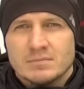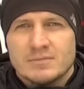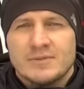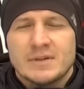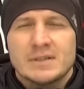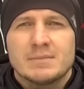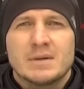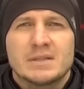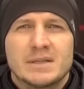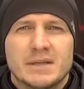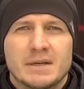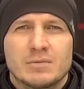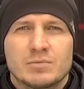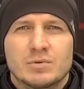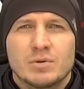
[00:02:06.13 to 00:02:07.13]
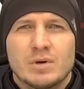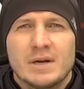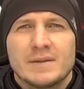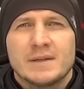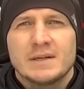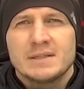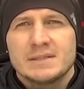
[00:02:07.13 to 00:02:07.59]
fajny materiał do
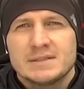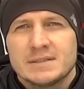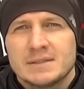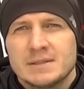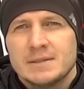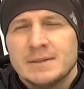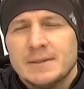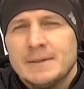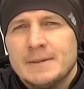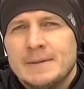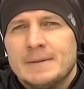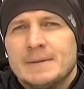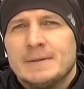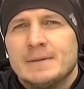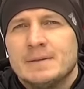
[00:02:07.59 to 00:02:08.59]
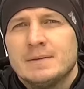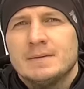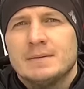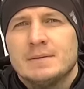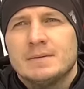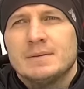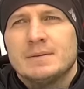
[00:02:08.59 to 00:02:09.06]
analizy.
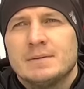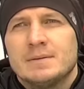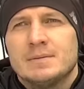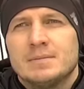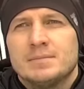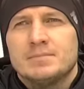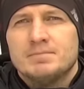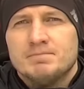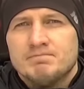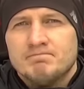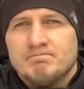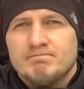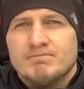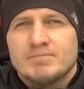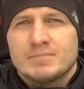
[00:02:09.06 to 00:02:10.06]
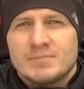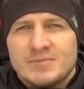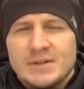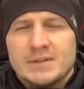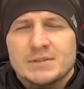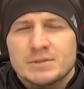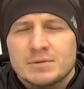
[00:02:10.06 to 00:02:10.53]
Y,
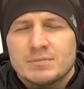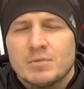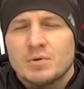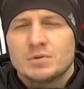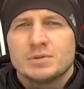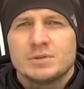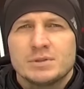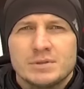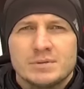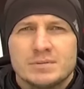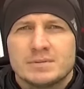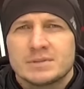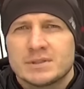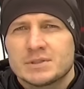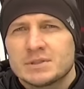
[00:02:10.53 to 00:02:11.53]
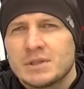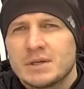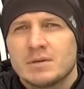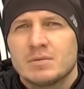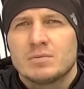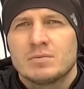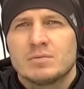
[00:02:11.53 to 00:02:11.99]
fajnie, że młodzi
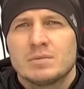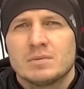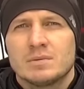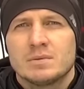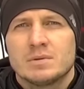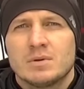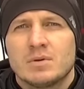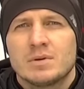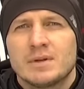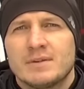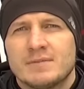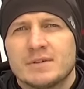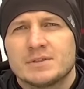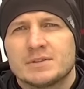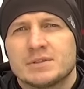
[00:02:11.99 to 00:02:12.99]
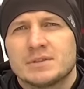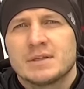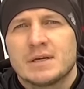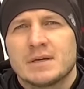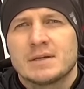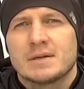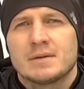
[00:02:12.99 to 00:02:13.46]
zaczynają y, okrywać się
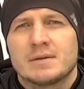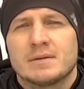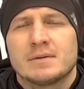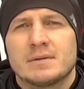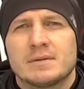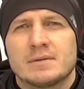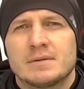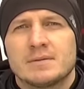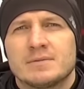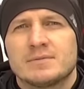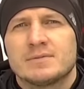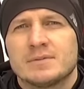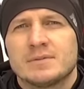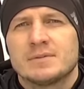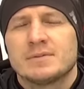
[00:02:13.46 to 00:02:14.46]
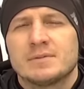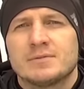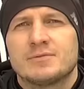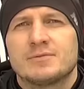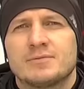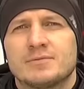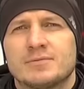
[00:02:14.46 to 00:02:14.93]
tak, y, w,
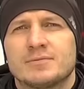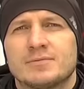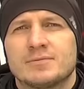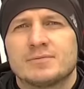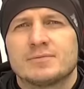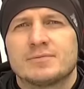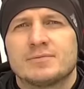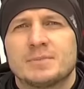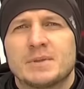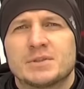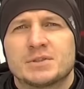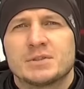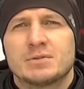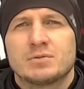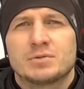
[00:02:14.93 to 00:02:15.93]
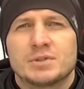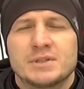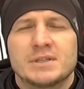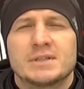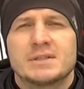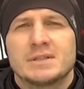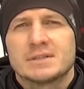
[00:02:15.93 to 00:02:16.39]
pierwszej
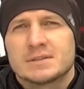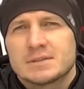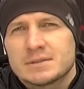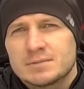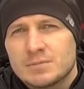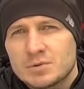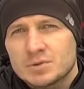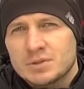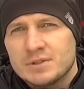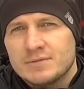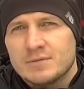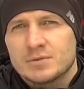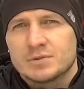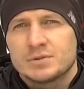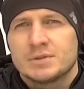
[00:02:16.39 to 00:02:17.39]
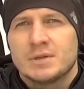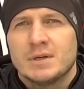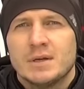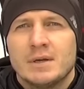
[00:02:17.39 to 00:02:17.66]
drużynie, gdy jest możliwość